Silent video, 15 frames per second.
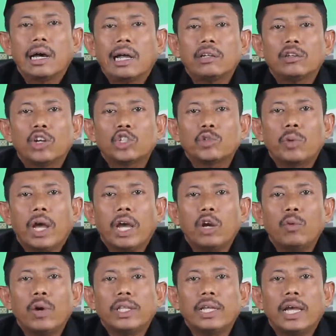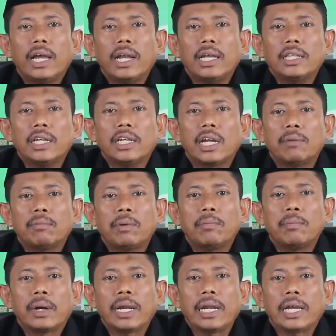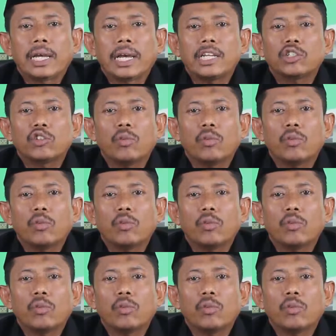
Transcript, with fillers: Allah Subhanahu wa taala tidak memberikan